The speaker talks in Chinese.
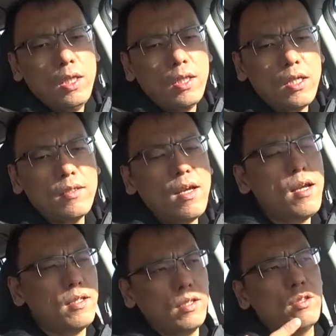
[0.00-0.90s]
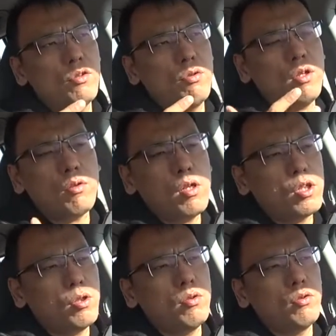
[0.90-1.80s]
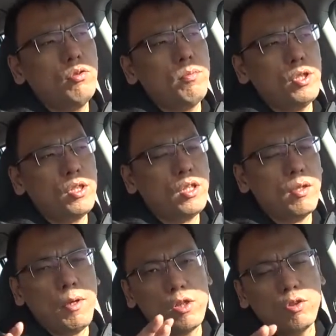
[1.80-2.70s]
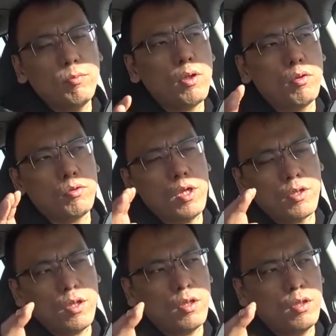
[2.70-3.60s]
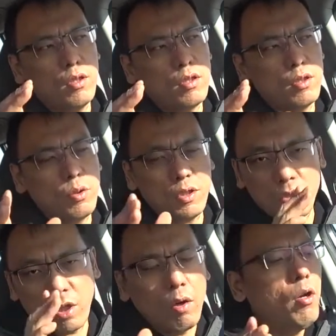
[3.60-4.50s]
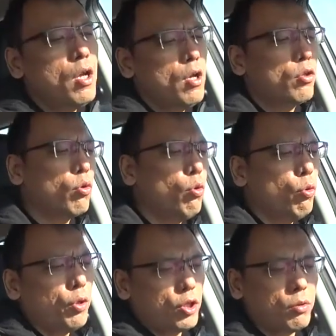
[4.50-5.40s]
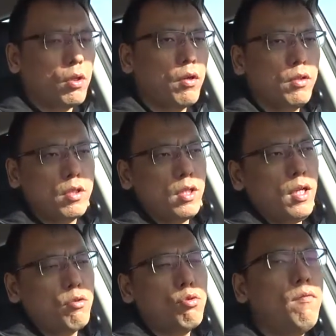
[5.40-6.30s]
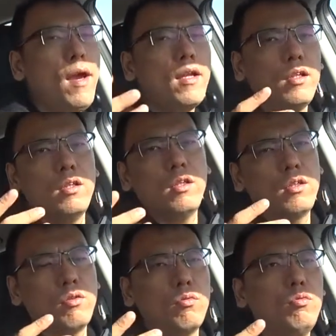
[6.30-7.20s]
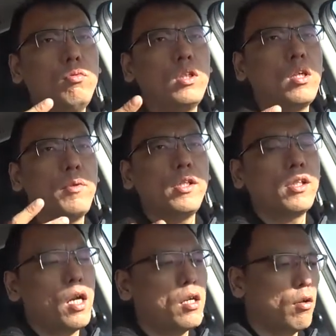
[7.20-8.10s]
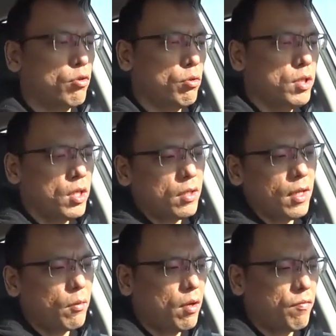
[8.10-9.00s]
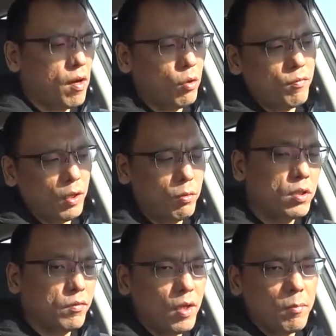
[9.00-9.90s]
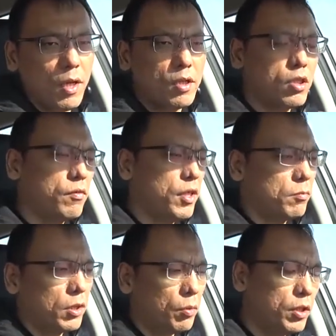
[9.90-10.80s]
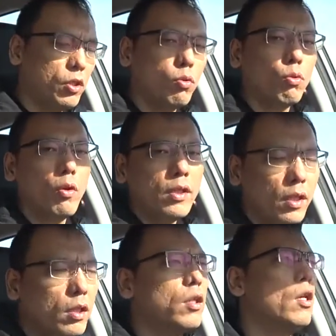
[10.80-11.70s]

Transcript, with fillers: 但是在你去绕桩的时候呢，由于本身它的半轴包括转向的这个转向桥都会受到一些来自于外力的这种物理上面的一些干扰，所以这样一来的话，反而会反拖这个方向盘，这是为什么它会沉重的原因。